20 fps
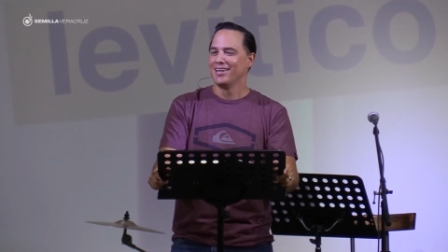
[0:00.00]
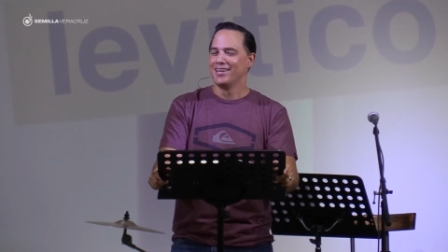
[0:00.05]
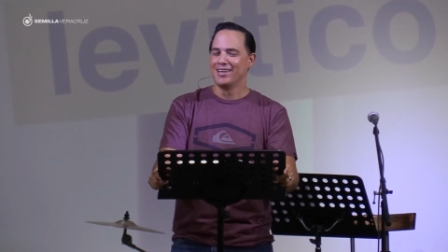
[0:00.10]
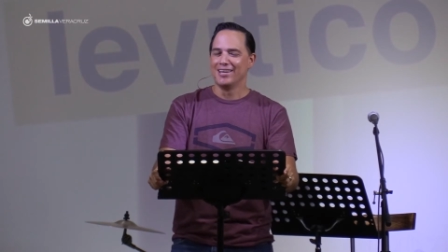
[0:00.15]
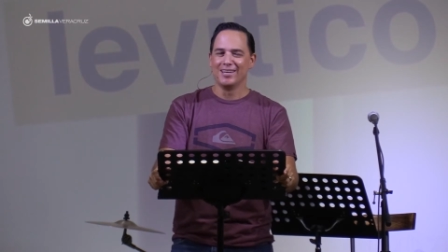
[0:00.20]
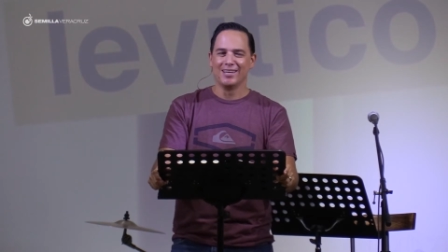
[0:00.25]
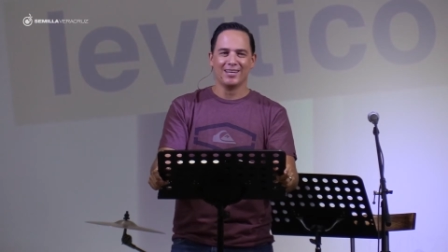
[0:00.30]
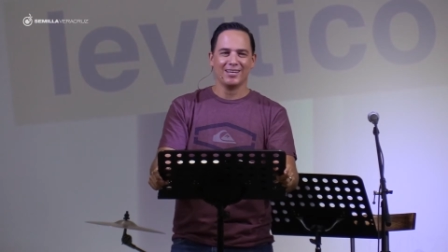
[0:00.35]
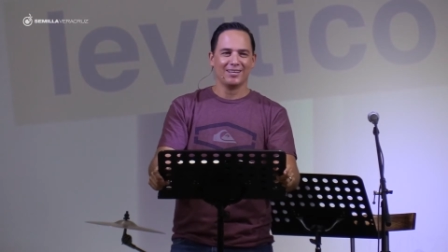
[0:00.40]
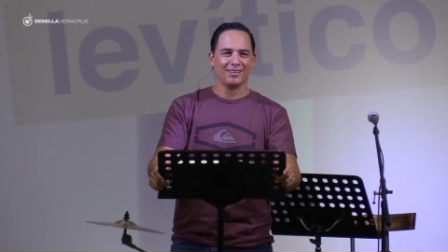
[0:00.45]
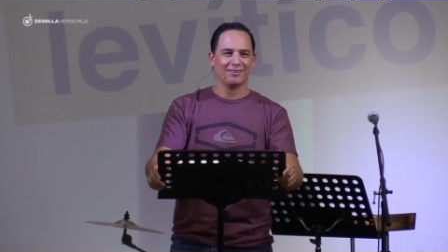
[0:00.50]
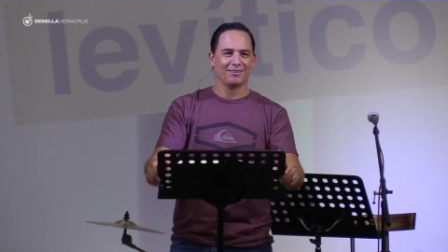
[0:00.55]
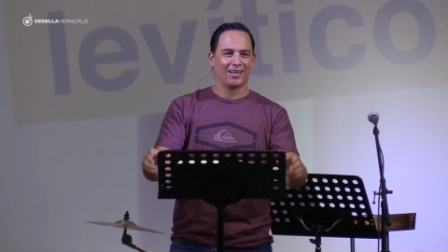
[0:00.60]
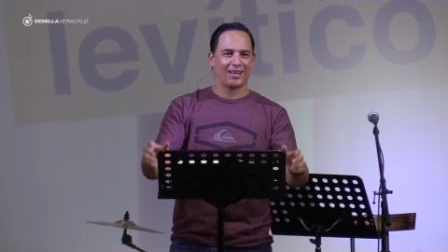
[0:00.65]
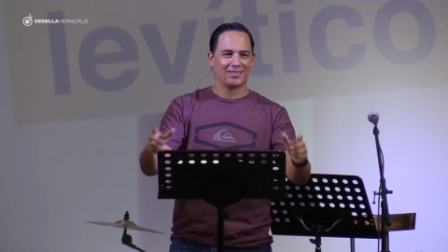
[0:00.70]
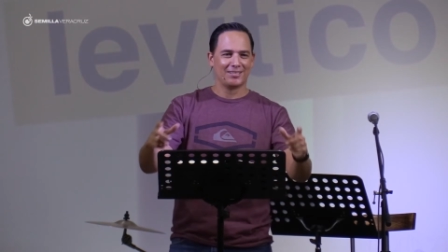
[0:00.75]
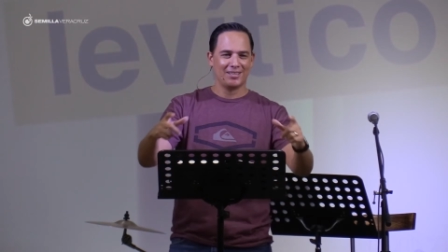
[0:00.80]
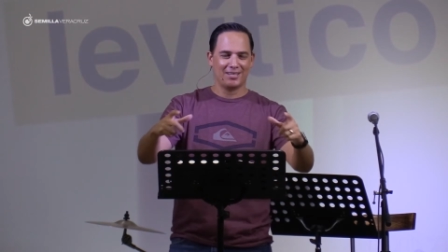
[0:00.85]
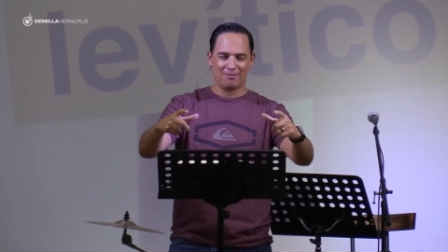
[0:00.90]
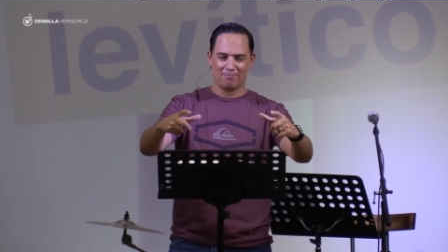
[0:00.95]
y
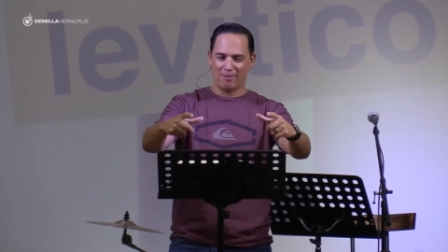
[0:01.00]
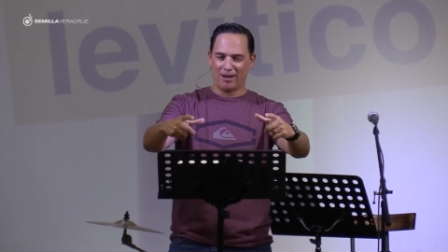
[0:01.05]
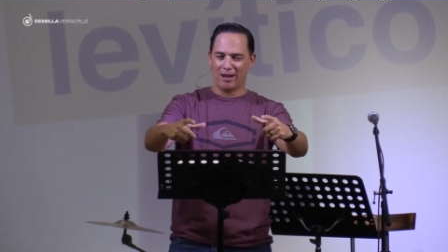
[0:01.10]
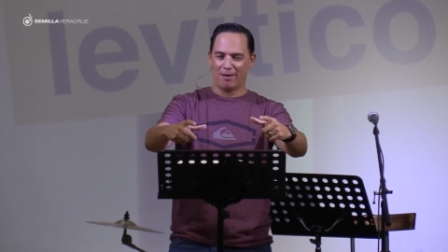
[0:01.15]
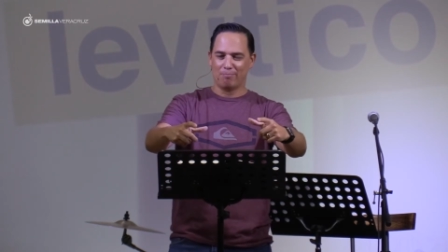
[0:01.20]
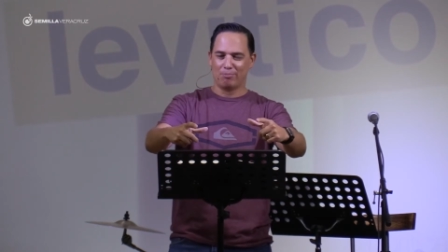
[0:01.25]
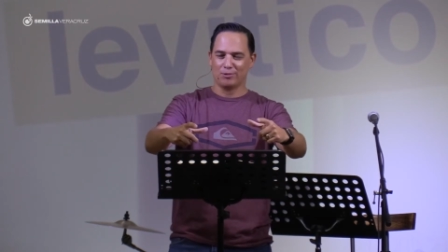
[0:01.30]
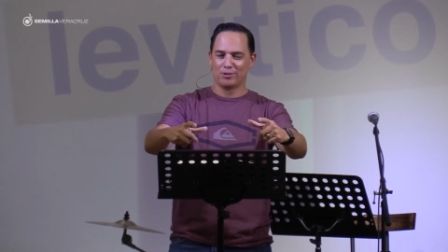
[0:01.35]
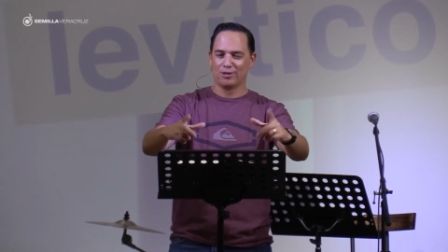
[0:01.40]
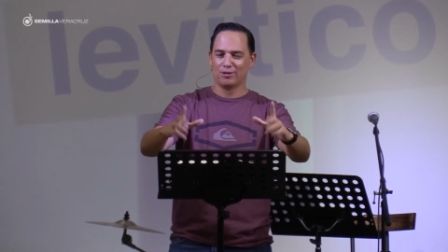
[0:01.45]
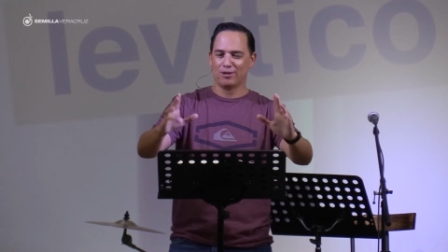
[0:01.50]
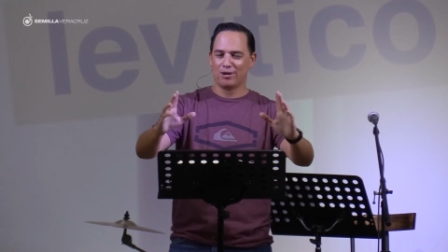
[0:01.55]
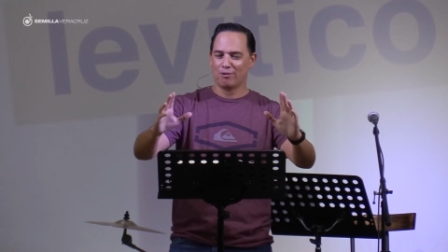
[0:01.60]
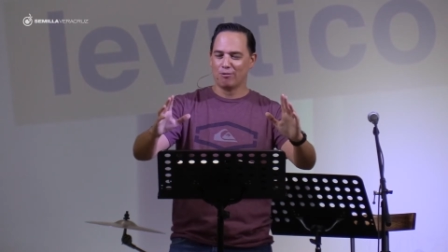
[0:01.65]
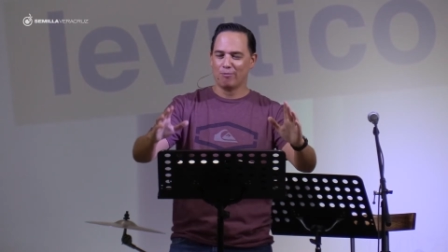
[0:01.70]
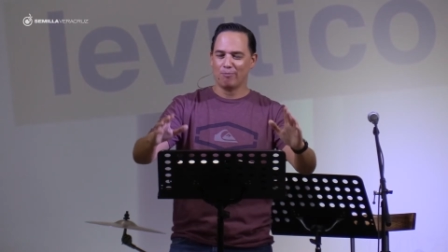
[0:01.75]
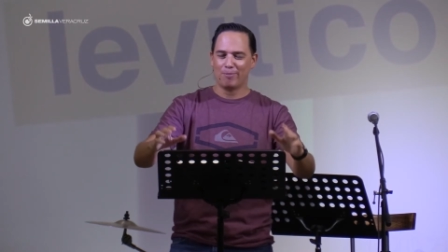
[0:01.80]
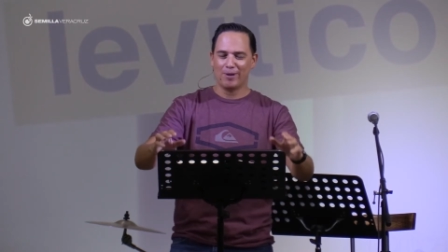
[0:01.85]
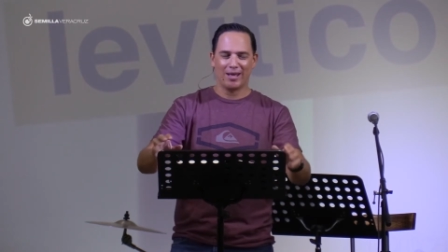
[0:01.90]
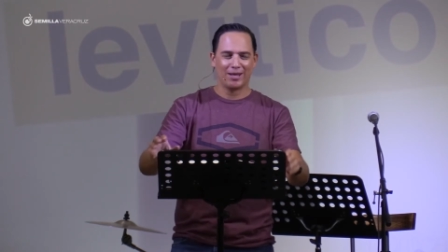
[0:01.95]
así me la pusieron en
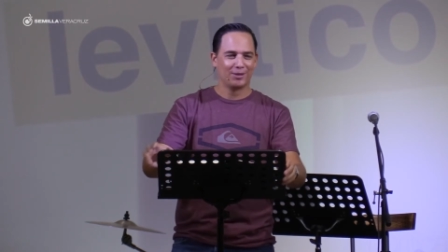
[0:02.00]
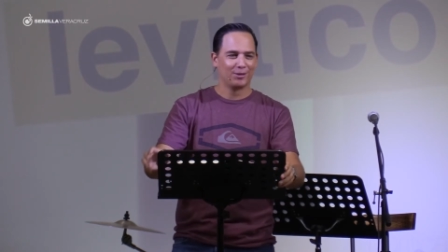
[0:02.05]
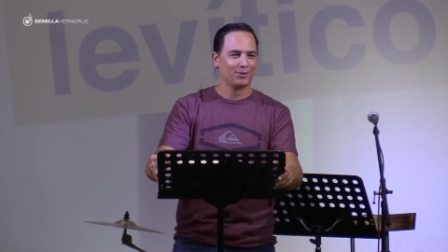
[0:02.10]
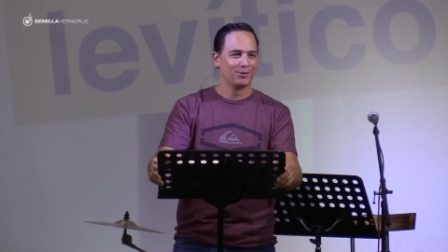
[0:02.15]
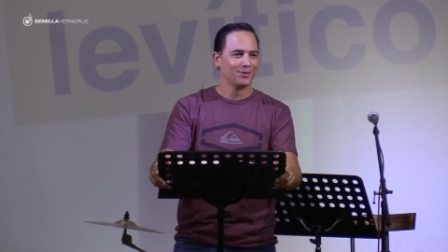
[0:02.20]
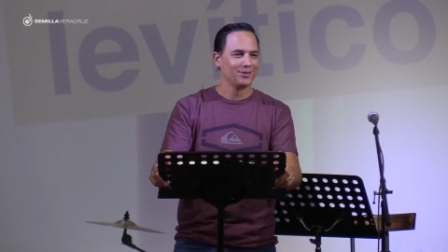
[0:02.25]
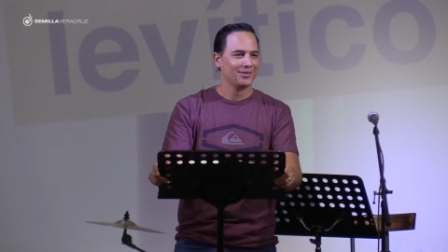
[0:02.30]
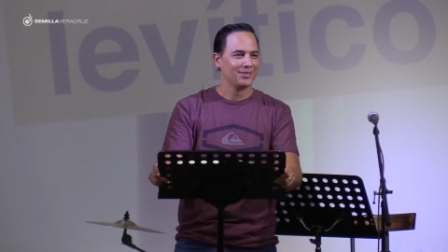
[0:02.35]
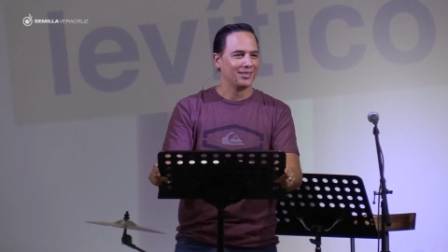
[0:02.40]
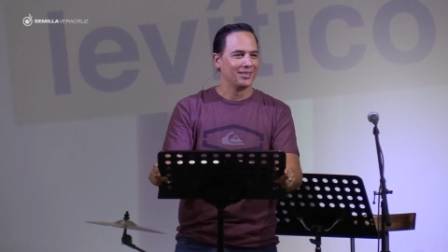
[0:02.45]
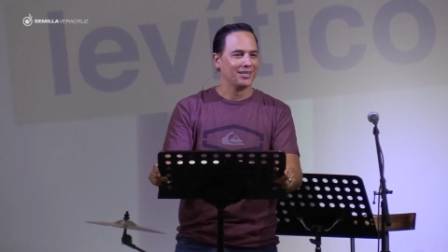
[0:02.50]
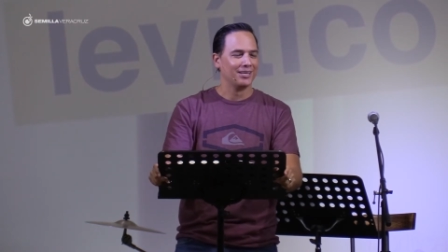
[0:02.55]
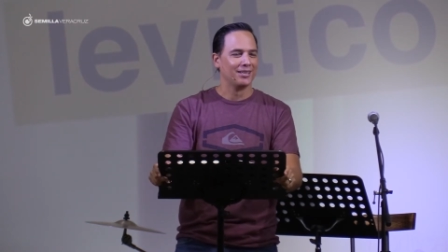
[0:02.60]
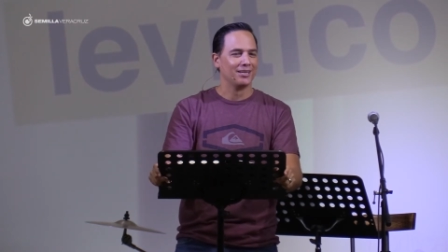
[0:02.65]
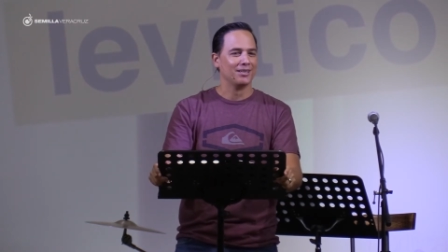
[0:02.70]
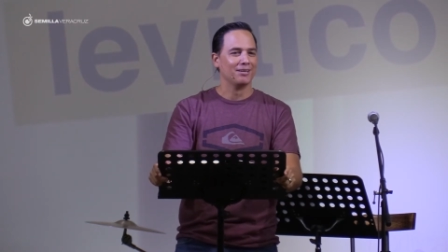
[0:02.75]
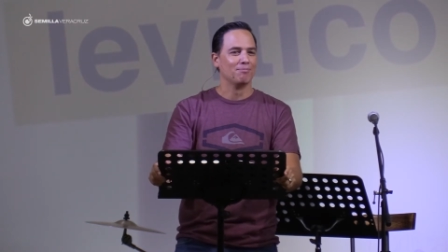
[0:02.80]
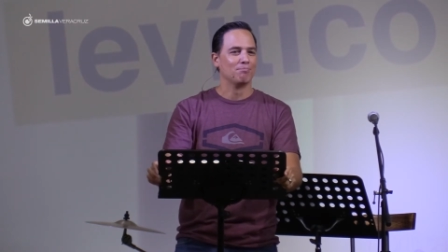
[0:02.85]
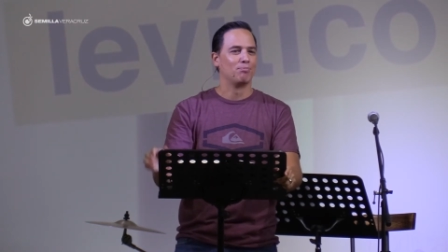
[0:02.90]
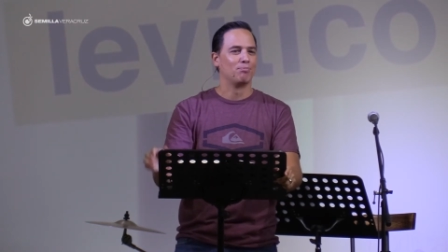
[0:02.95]
un plato y